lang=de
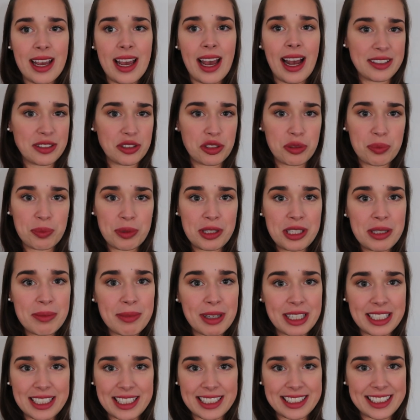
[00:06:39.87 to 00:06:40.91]
Also ich bin
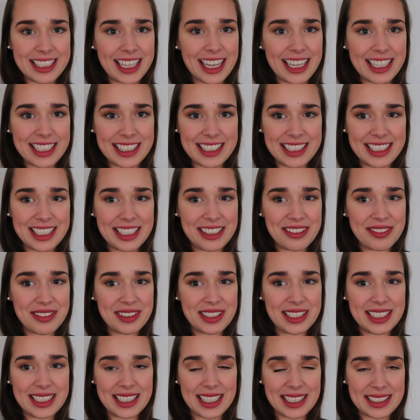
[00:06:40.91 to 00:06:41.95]
niemand, der sagt, irgendwie
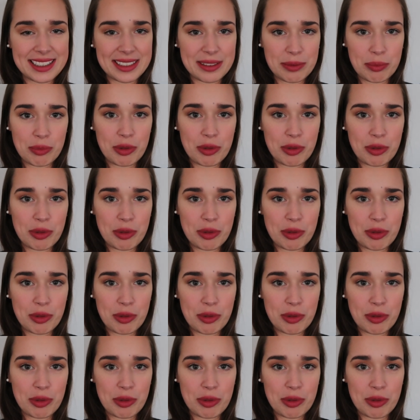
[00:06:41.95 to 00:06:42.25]
die ganze